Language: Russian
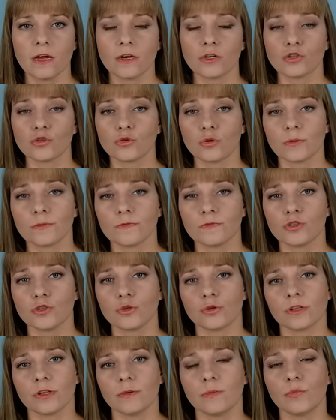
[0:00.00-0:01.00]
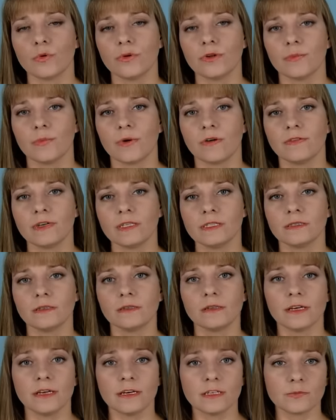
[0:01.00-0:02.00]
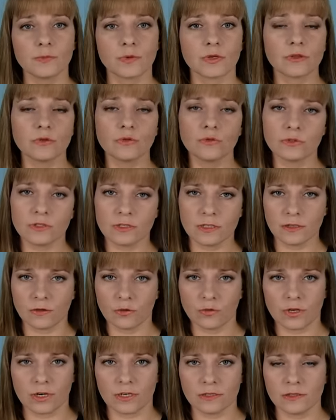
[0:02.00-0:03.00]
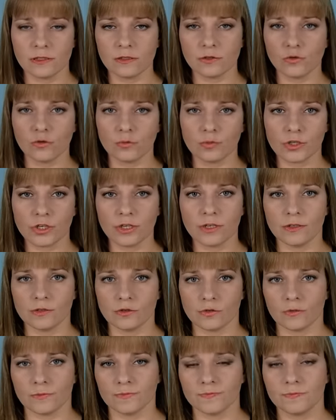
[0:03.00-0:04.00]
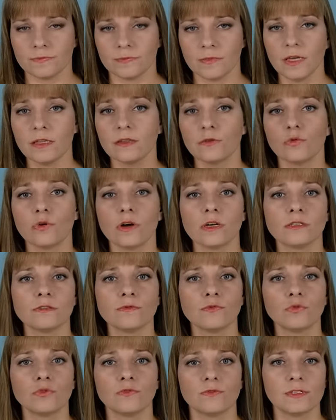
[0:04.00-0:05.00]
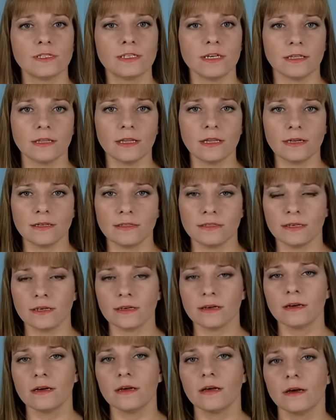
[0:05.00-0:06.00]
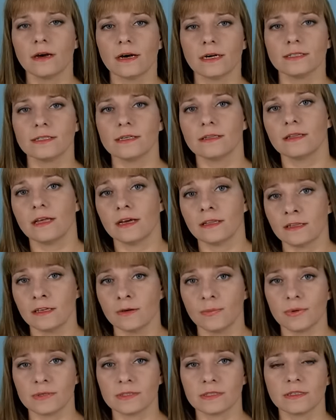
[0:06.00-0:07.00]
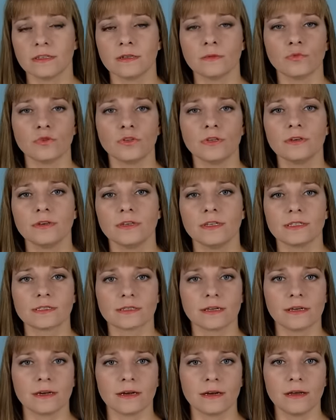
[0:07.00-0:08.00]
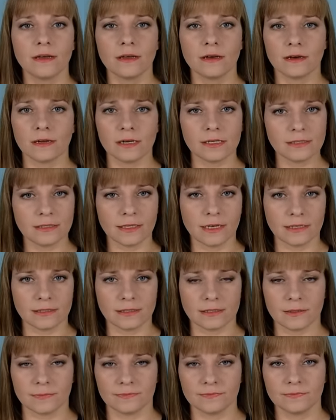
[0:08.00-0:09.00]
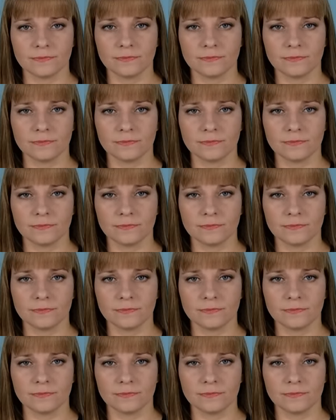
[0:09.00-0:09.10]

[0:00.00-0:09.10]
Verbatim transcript: Шторм в Черном море повысил экспортную цену на российскую пшеницу. На это указывают все аналитики, хотя данные по ценам у них несколько разнятся.